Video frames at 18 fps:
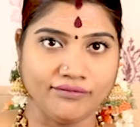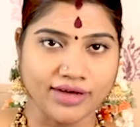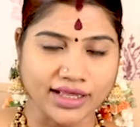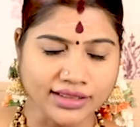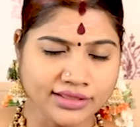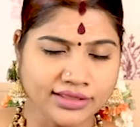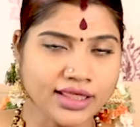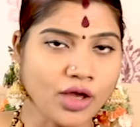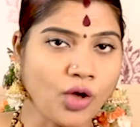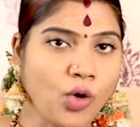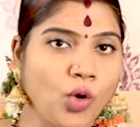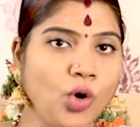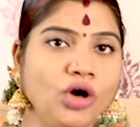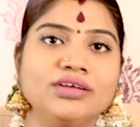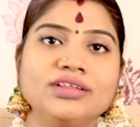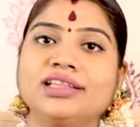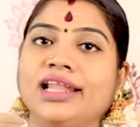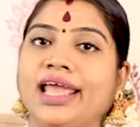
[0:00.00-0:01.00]
வந்த
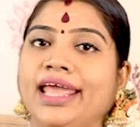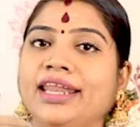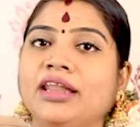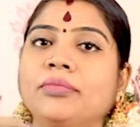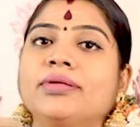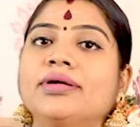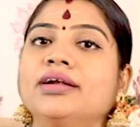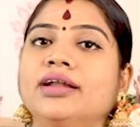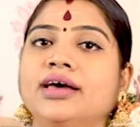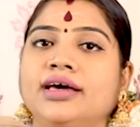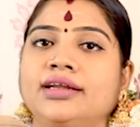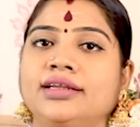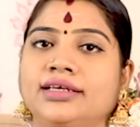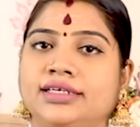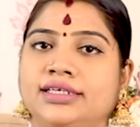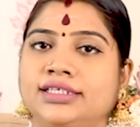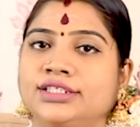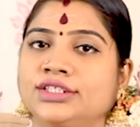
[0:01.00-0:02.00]
கோபத்தில் என்ன பண்ணாரு